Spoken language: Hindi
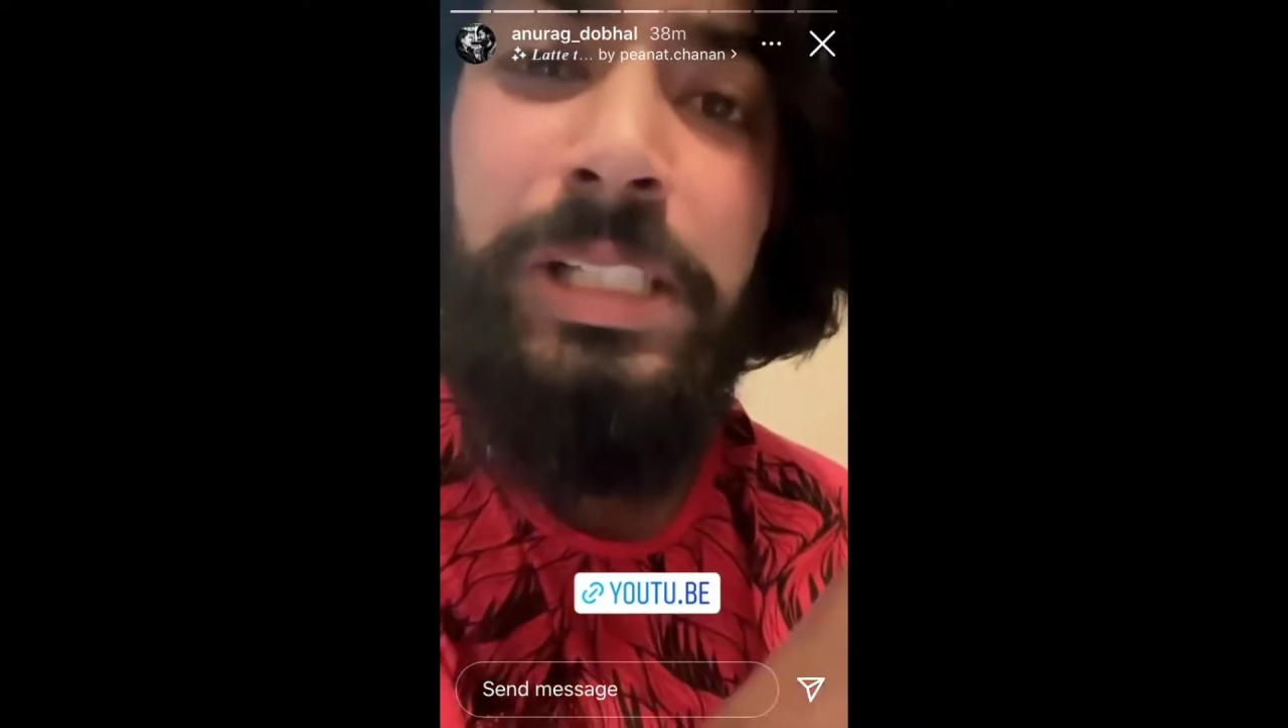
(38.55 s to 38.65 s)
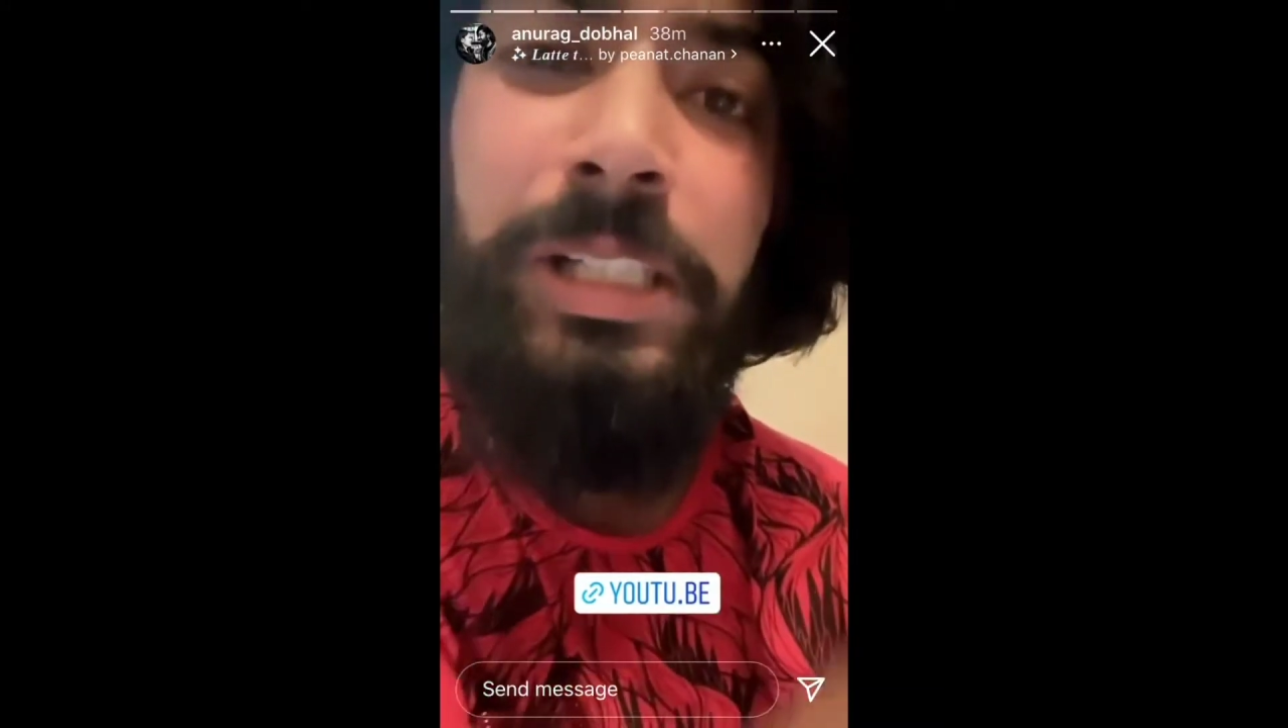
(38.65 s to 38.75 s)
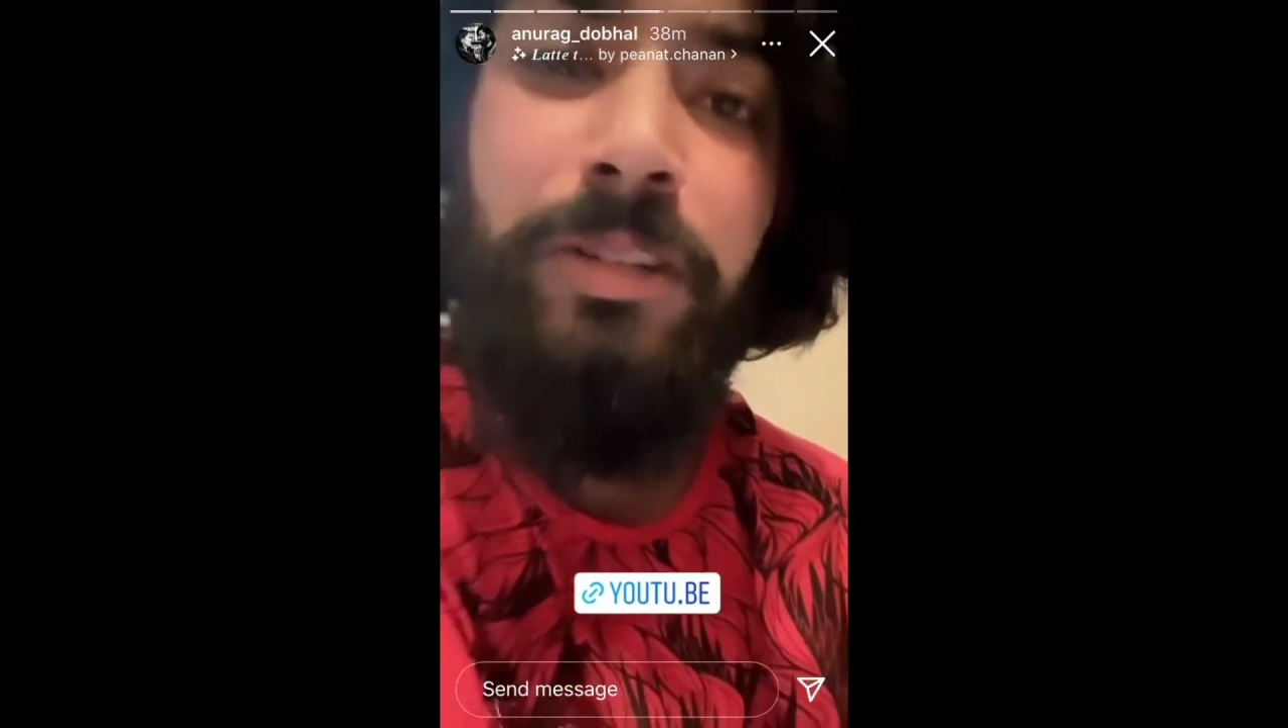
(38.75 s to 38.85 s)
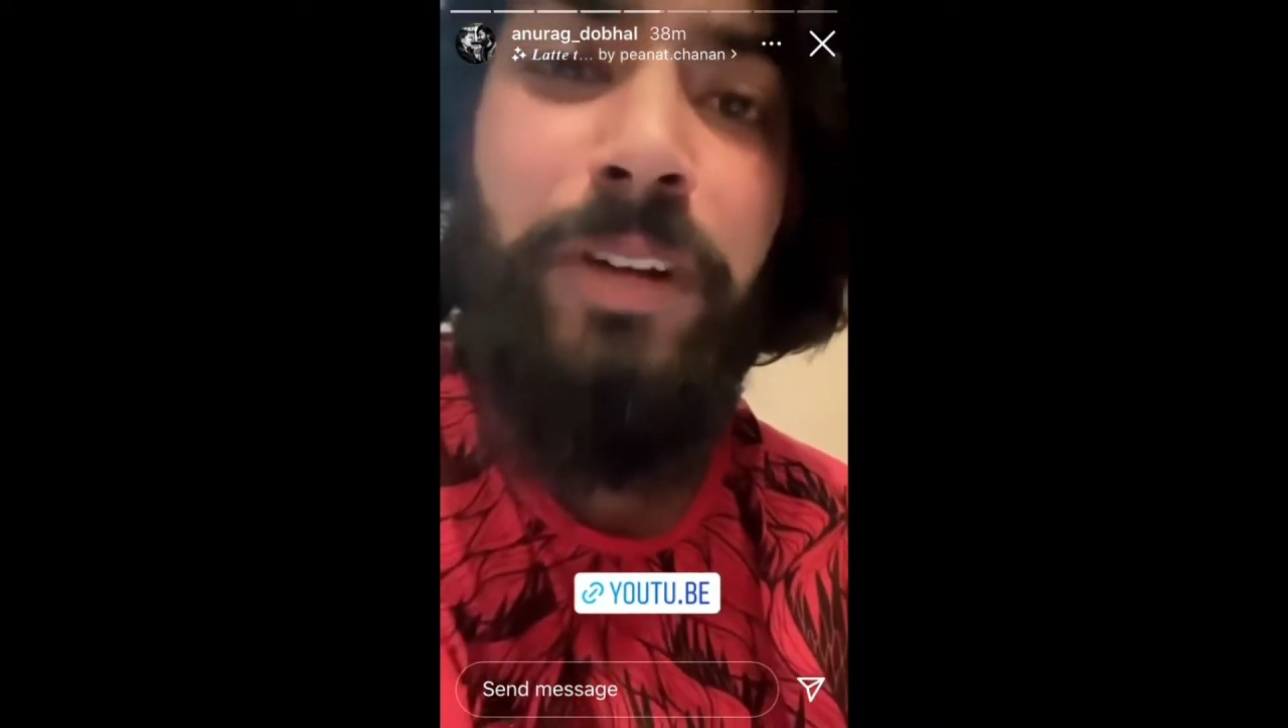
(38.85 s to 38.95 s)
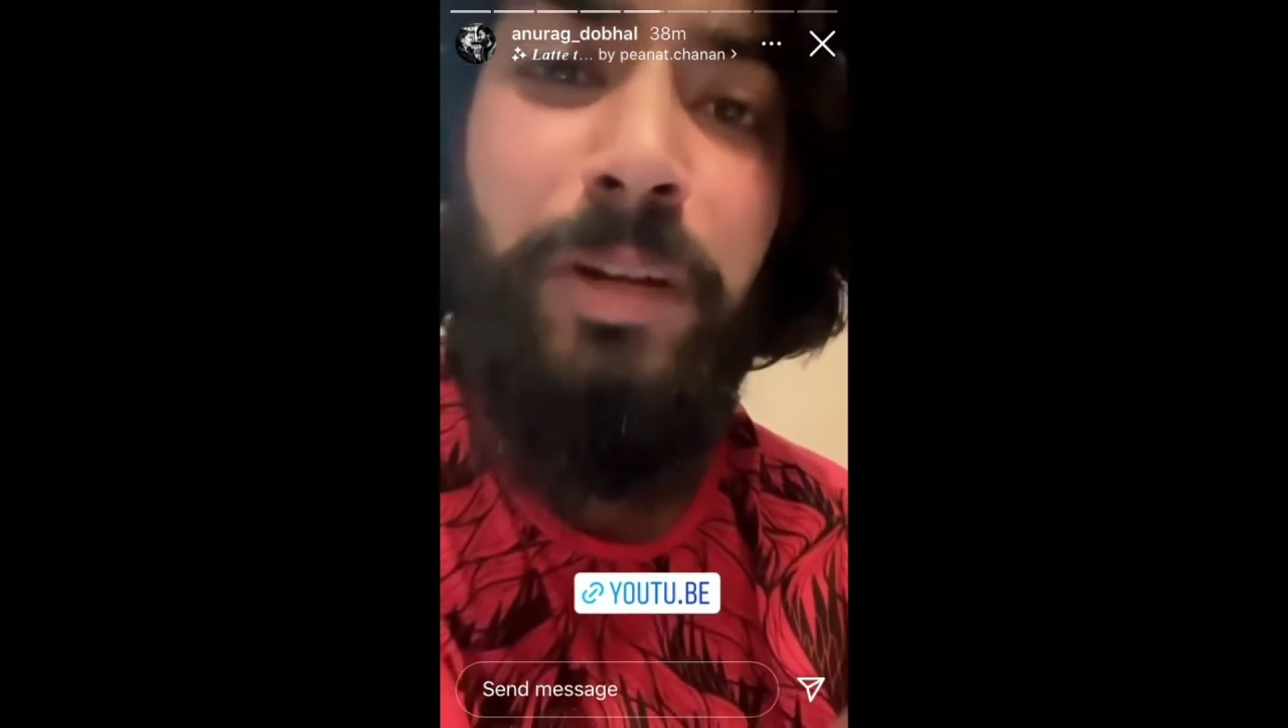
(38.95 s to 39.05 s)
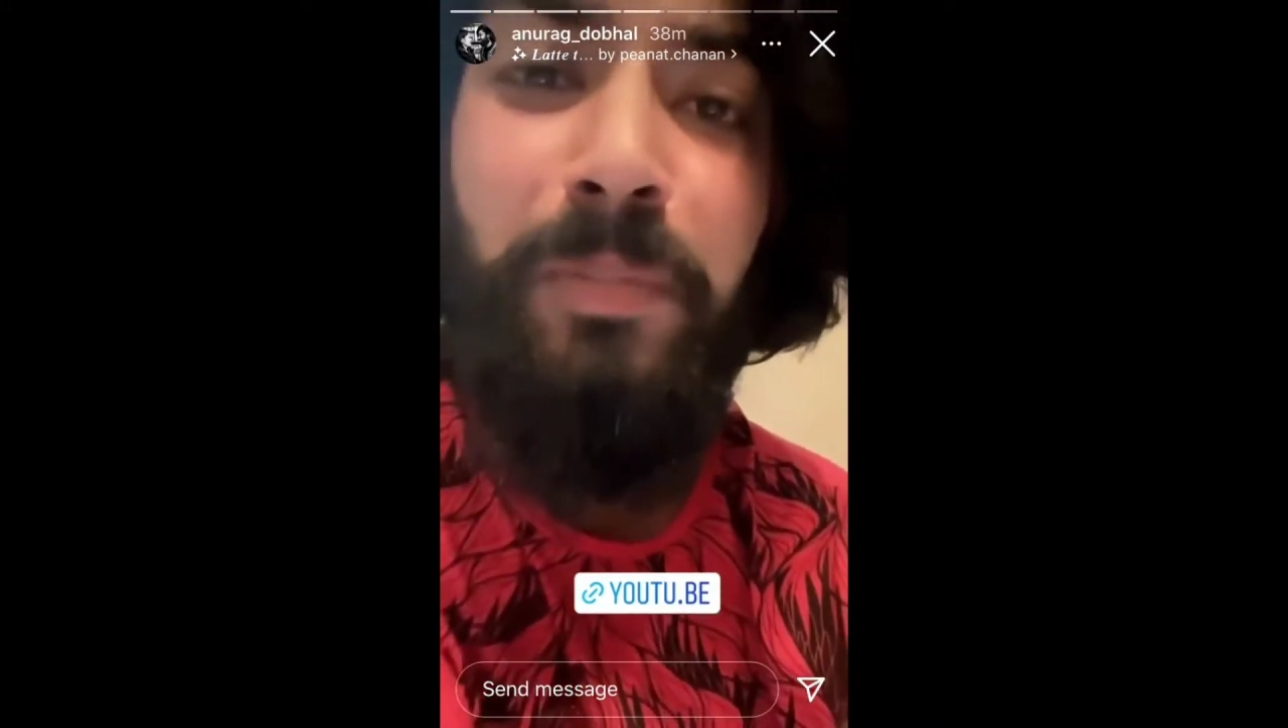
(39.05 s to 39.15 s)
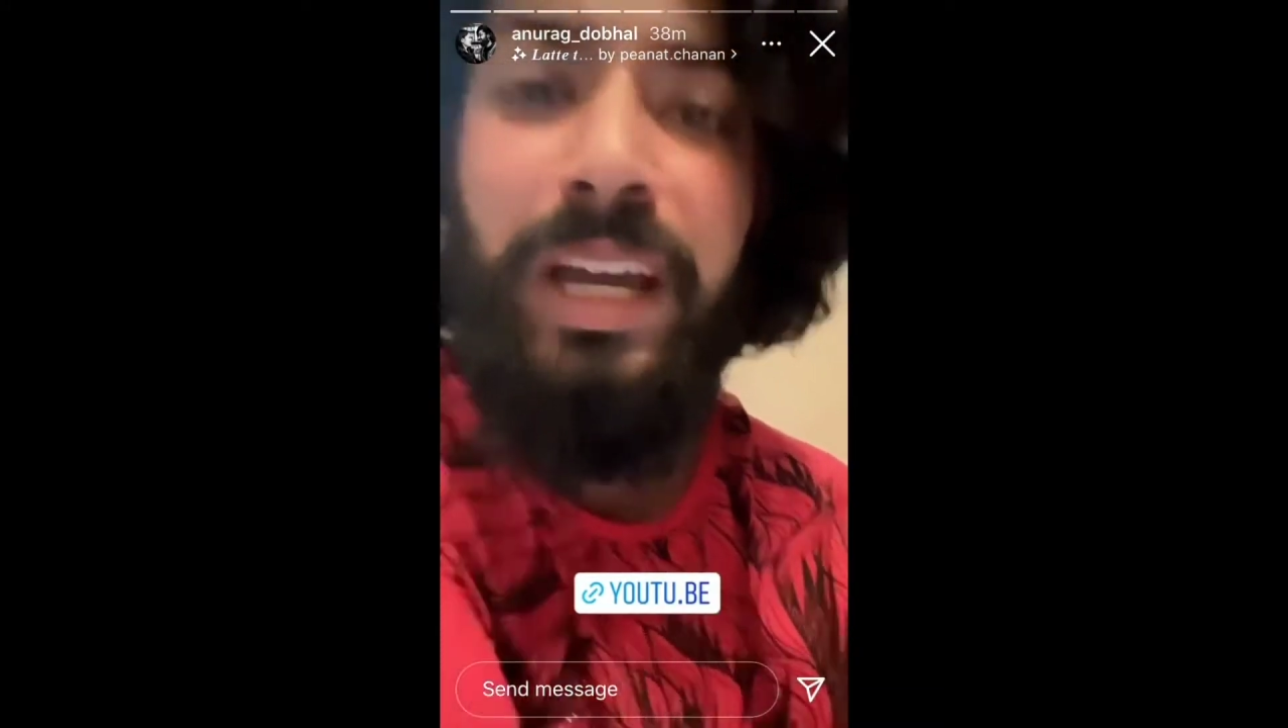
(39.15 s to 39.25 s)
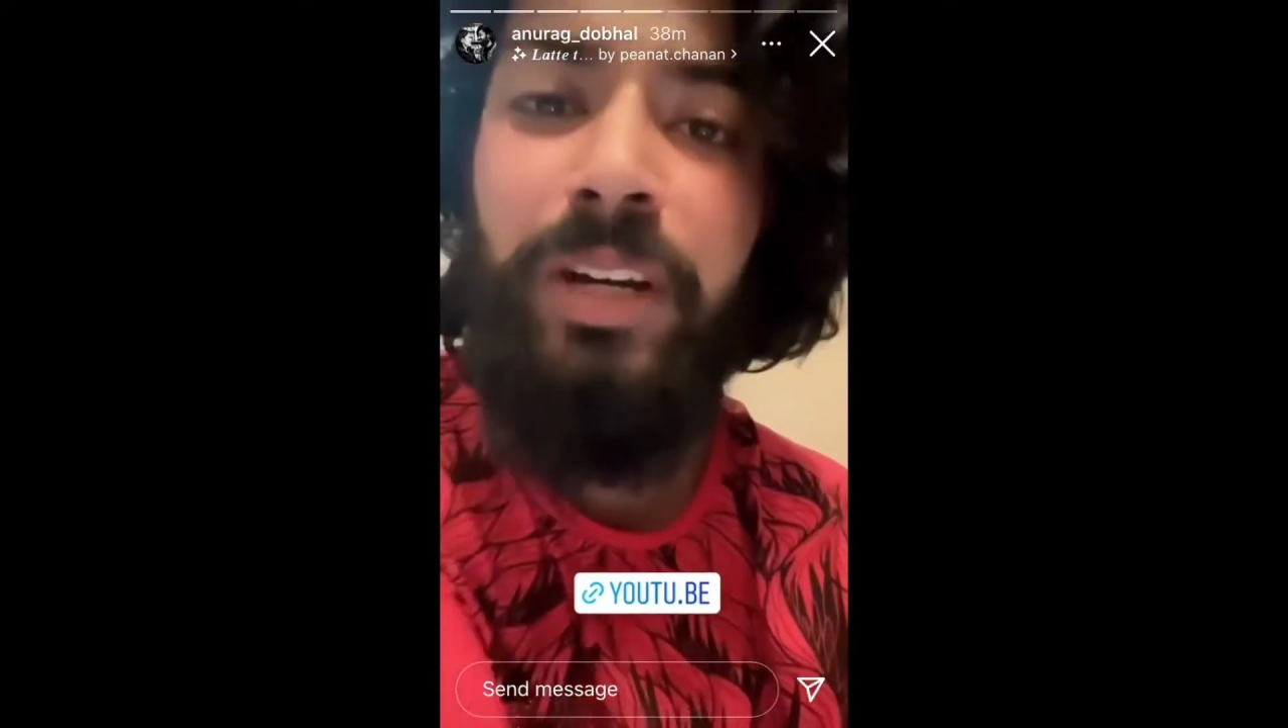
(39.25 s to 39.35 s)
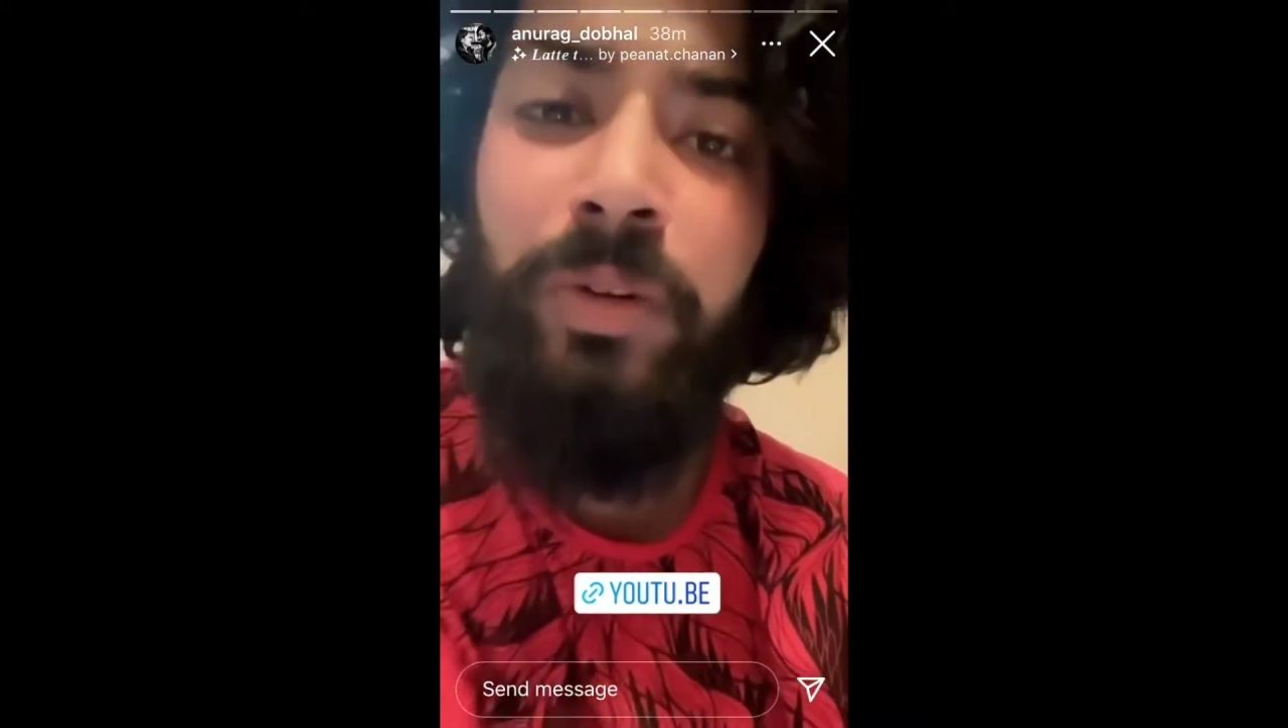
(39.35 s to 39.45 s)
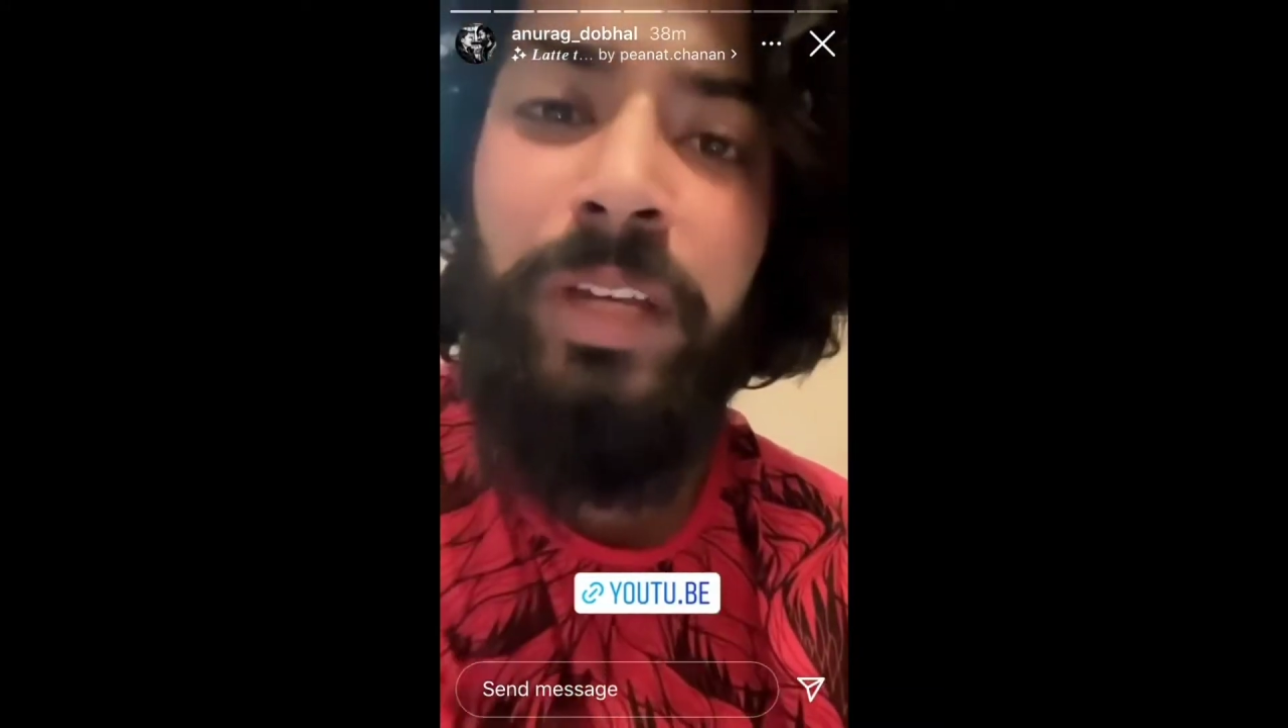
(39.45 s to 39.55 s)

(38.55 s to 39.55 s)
गर्लफ्रेंड माई